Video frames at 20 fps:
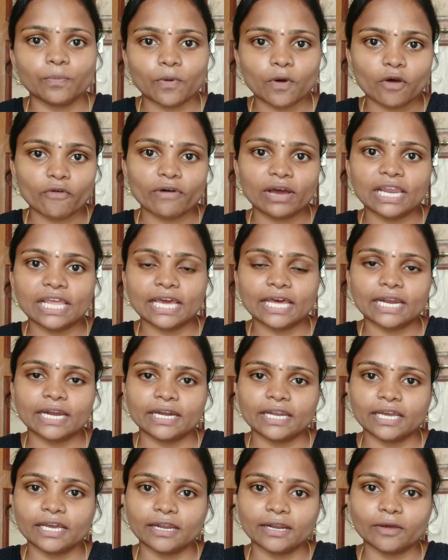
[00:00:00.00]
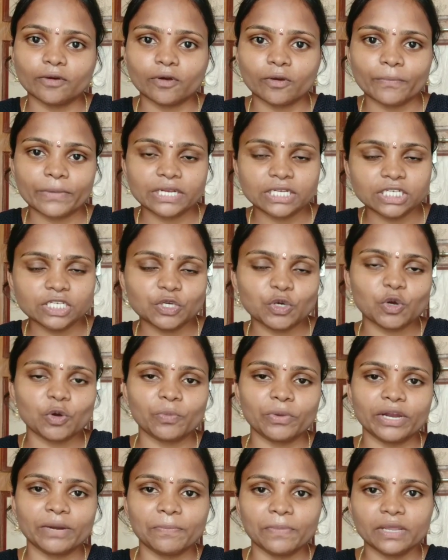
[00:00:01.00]
పోవాలి అని అంటే కనుక ఒక మంచి
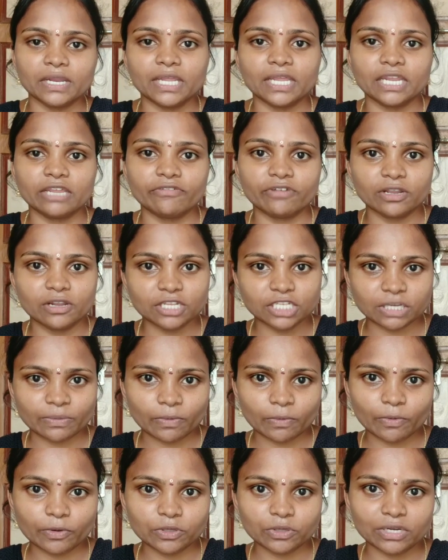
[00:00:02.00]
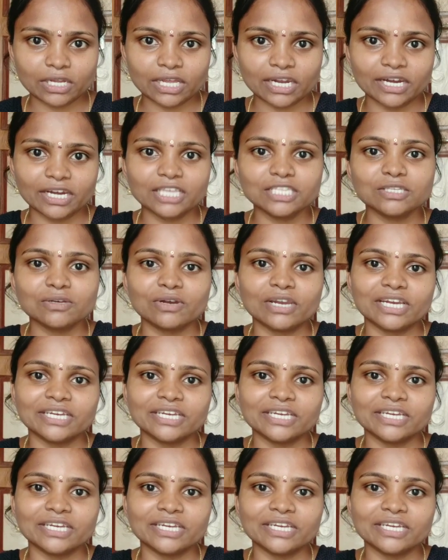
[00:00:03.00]
హోమ్ రెమెడీ నేను ఈ వీడియోలో చెప్పబోతున్నానండి సో